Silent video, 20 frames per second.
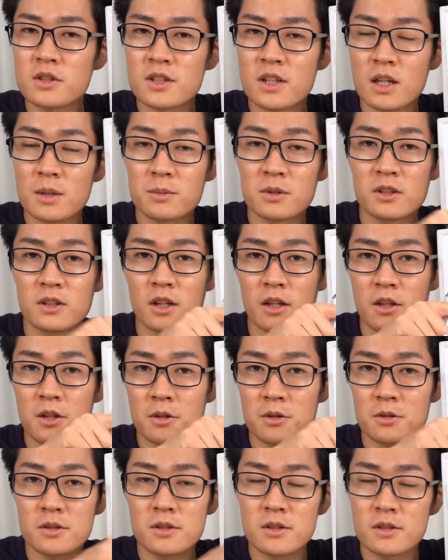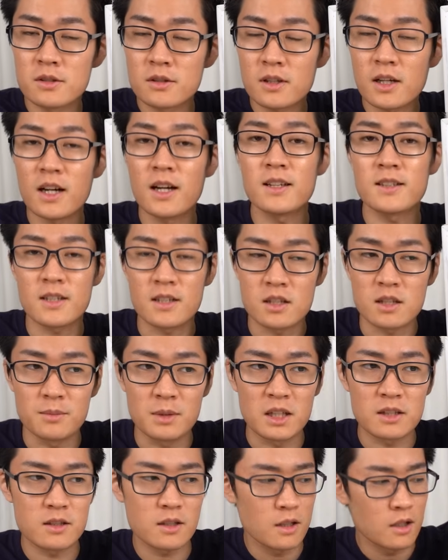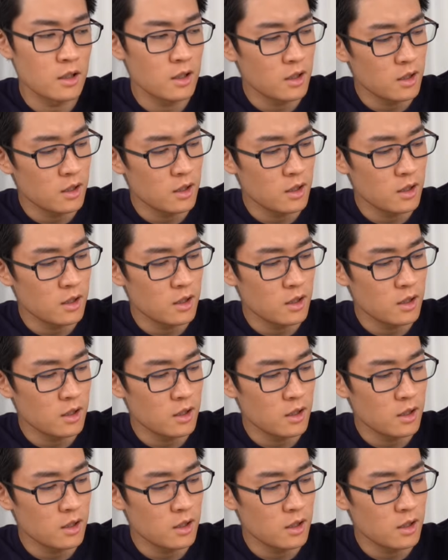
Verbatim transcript: 成分だけを通過させます。